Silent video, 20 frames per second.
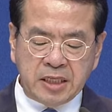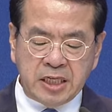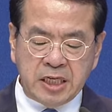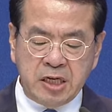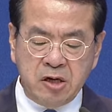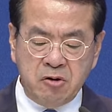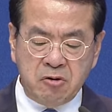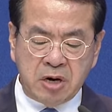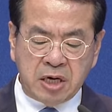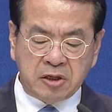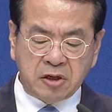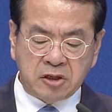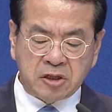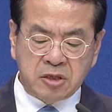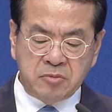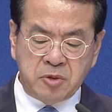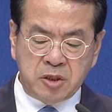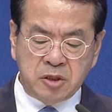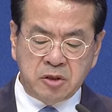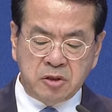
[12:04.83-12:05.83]

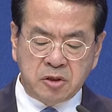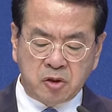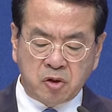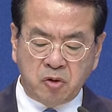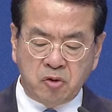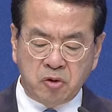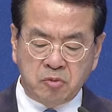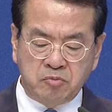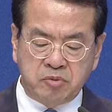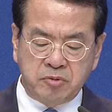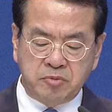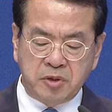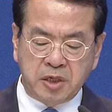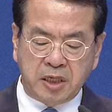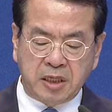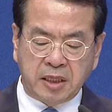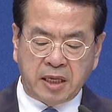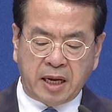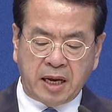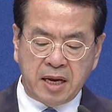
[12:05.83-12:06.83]
이용하셨으면 좋은
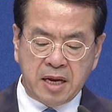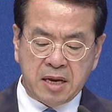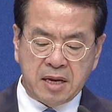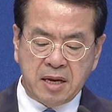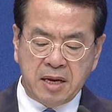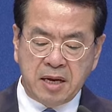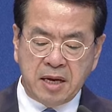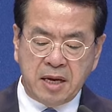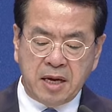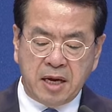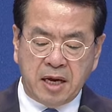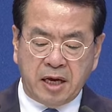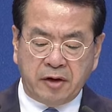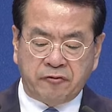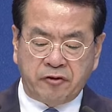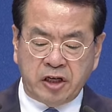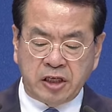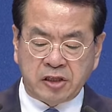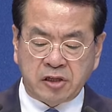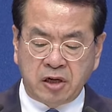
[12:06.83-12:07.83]
부분인데
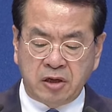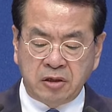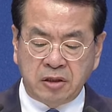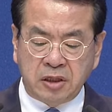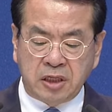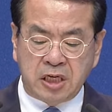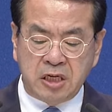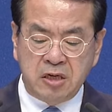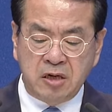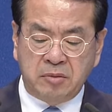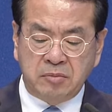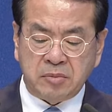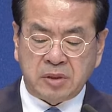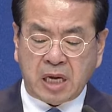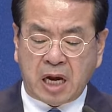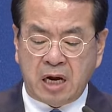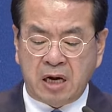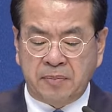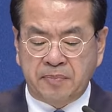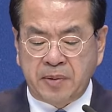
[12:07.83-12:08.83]
휘선 기념
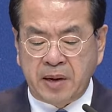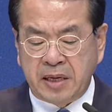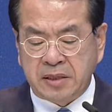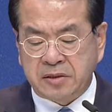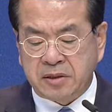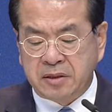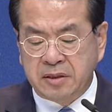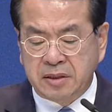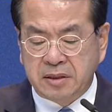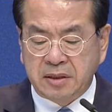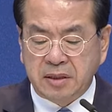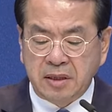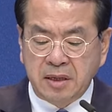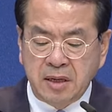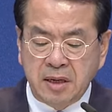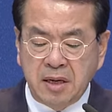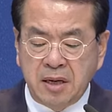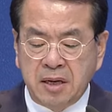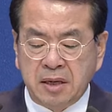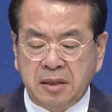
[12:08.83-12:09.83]
사업회에서는
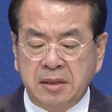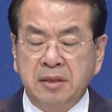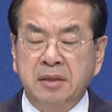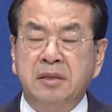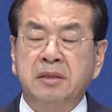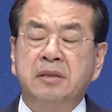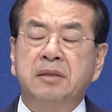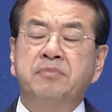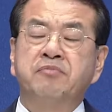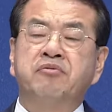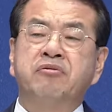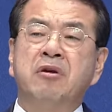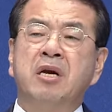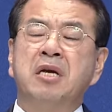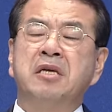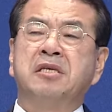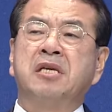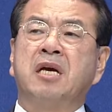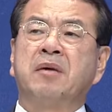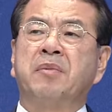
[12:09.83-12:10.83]
그
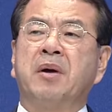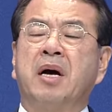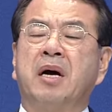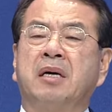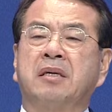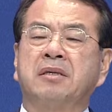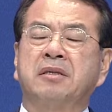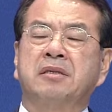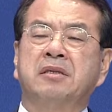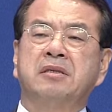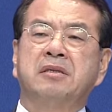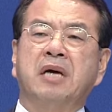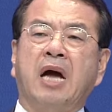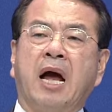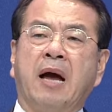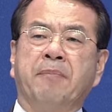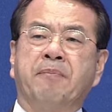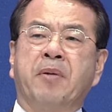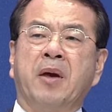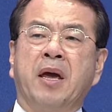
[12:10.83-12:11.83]
부엘세바 그
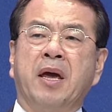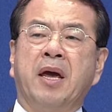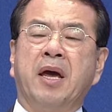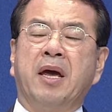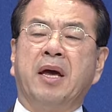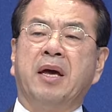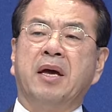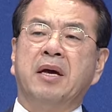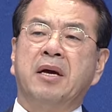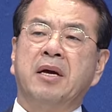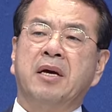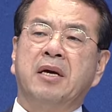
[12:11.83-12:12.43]
앞에